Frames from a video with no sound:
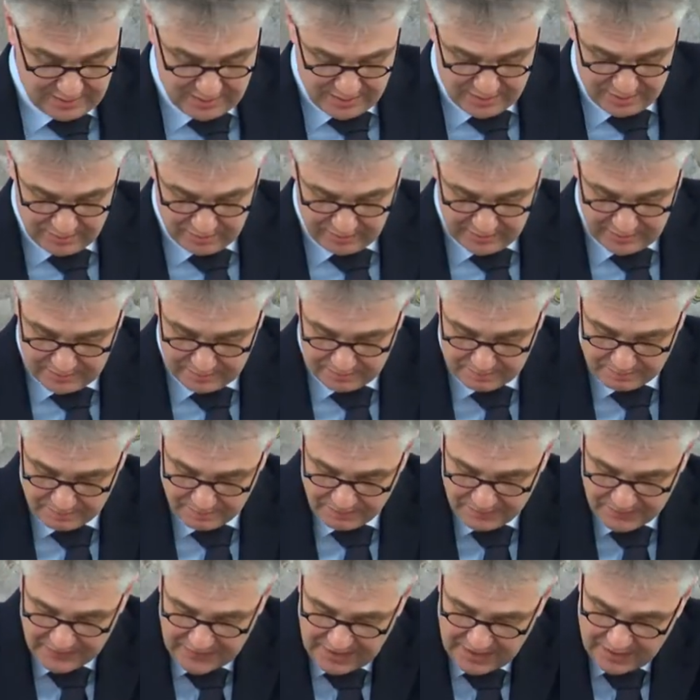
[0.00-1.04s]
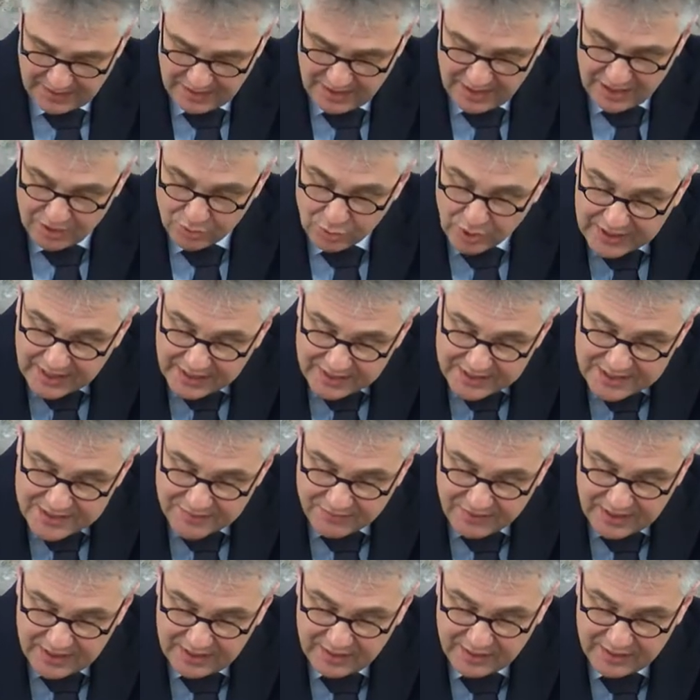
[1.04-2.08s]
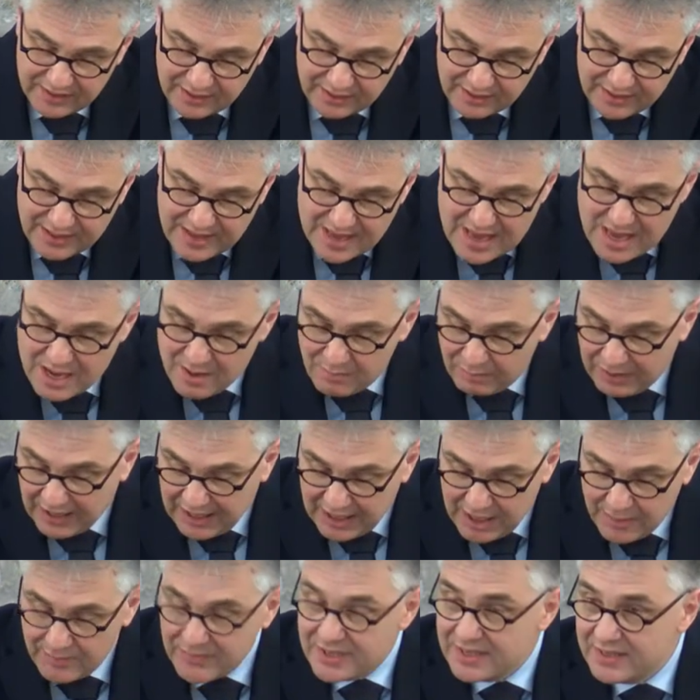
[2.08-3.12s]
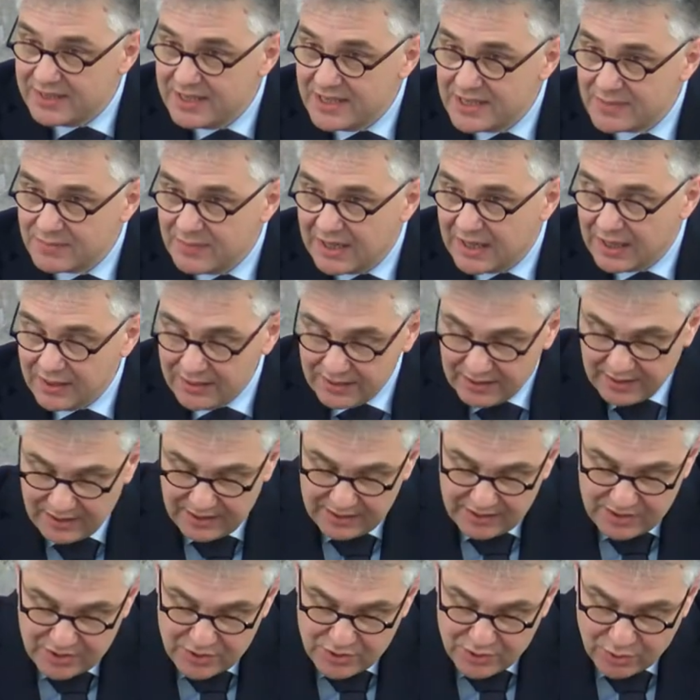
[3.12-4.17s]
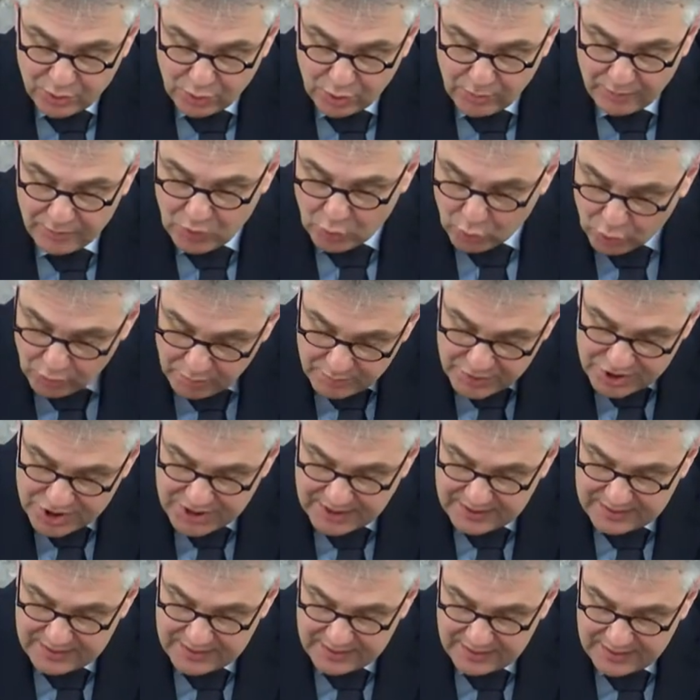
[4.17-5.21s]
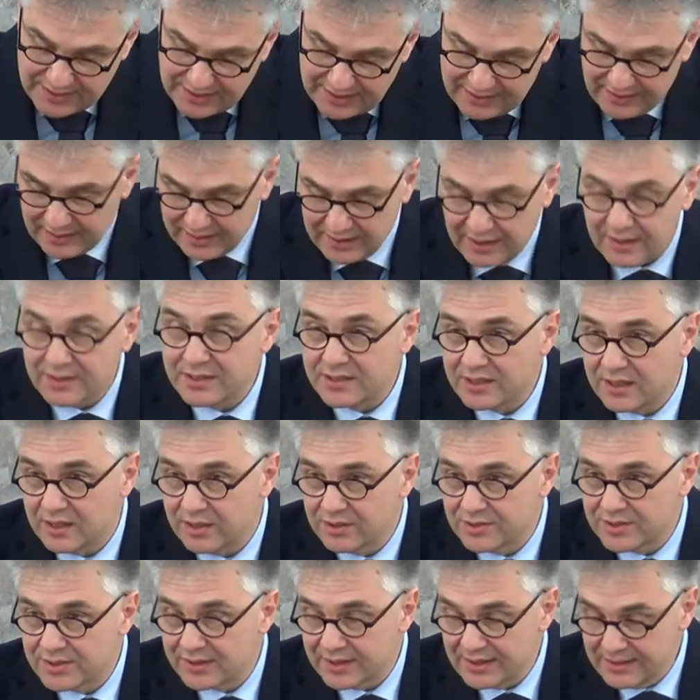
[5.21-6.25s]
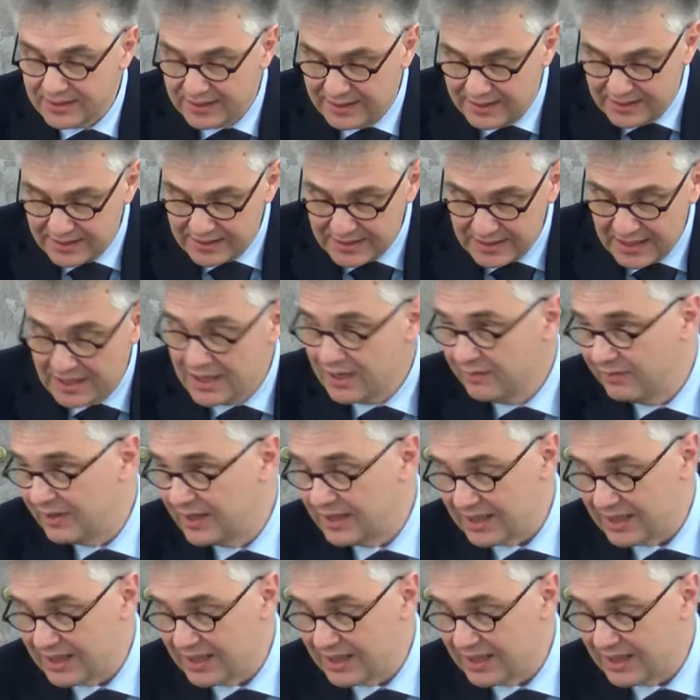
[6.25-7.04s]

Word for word: Züge. Nur ganz wenige bleiben in diesem Land eine so unbestrittene anerkannte Autorität wie